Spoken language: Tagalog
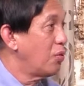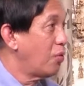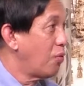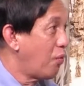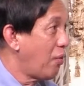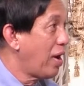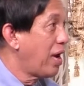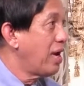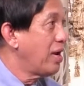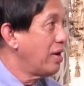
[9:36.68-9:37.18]

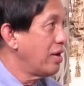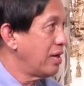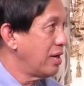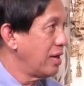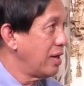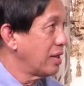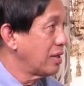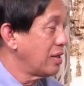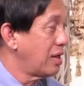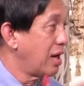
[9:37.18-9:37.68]
way
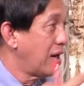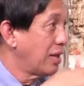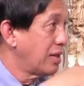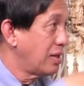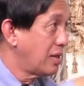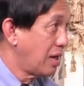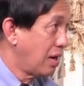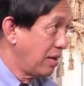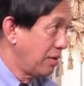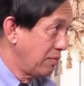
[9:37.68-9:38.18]
that
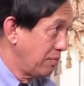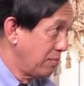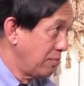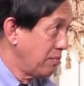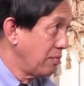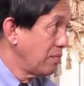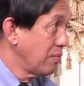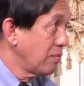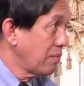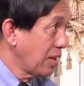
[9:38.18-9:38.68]
God can
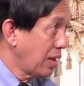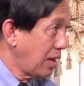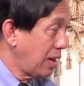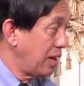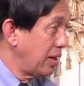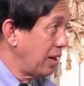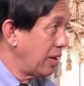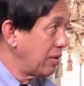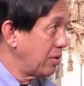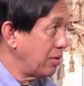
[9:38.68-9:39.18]

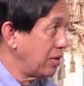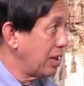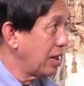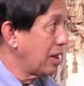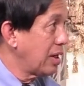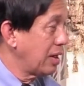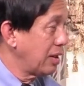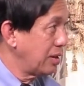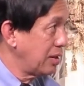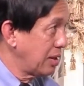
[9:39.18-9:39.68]
can ano mm. ni
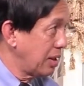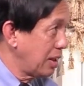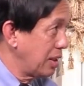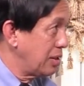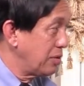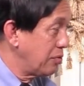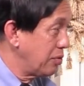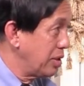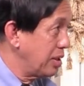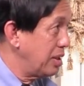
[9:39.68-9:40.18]
can mm.
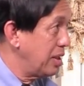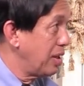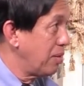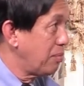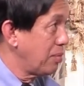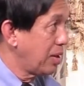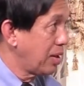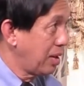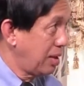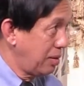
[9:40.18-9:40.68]
can
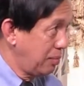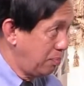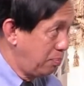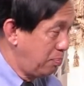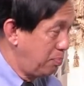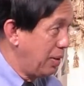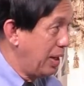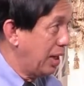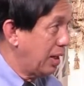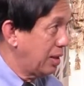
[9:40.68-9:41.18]
redeem can
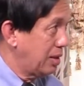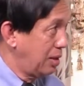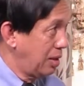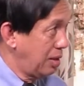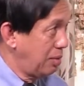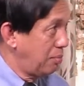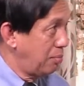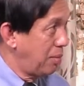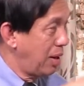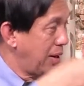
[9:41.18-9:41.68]
pick
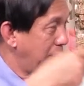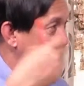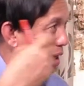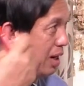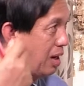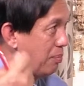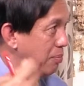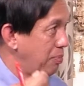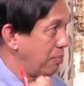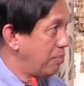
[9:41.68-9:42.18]
uh, man
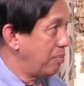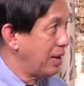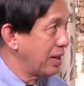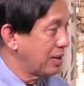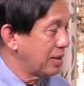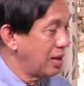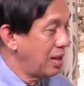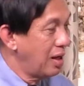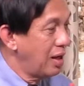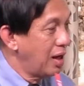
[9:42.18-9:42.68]
up
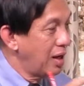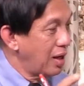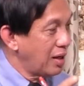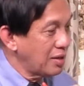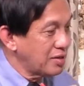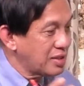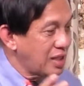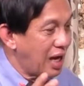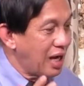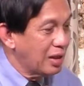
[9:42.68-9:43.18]
but
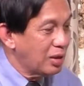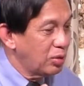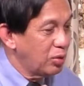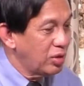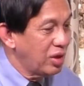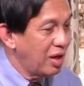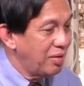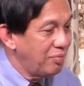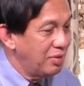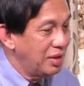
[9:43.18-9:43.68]
sa
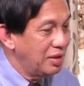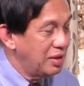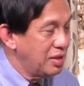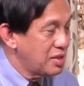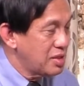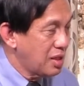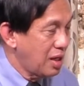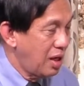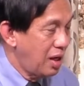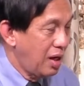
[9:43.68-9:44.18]
aton nga
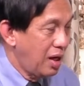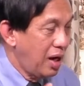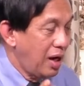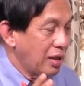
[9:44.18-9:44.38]
bintista ang